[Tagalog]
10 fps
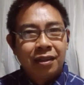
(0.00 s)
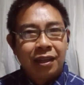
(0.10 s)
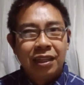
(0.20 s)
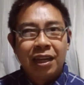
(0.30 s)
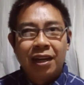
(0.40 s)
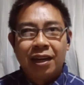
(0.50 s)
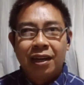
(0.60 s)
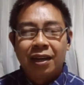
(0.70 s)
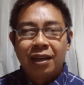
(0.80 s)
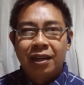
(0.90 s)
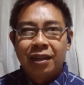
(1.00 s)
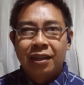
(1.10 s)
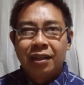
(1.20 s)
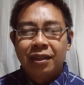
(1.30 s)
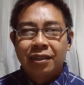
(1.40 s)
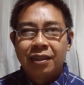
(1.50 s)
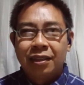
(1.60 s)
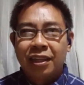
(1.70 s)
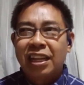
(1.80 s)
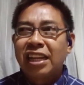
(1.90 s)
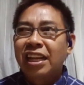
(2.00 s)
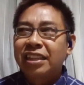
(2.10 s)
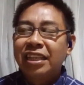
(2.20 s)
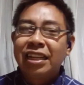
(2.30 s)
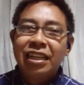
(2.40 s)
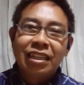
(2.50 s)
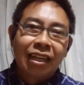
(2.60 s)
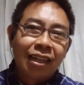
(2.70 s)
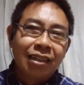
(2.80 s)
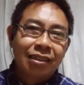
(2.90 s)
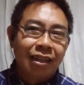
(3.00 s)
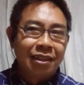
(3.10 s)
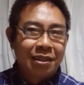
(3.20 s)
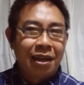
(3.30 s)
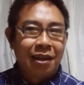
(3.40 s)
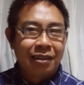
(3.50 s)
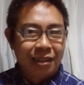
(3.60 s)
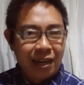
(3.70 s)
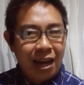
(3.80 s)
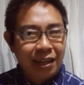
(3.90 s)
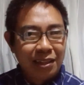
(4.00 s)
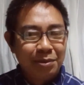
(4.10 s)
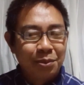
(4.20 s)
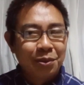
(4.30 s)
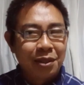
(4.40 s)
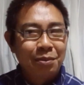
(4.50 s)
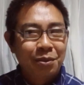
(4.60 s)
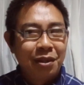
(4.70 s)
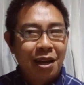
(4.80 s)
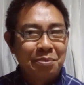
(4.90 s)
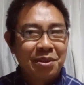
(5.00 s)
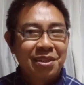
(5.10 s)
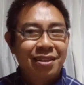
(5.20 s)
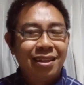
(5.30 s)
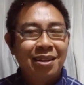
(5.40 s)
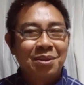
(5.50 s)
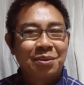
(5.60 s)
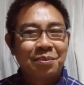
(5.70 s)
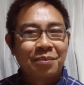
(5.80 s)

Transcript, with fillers: ay na nananatili na lang sa isa at nakakalimutan mo na ang ministeryo.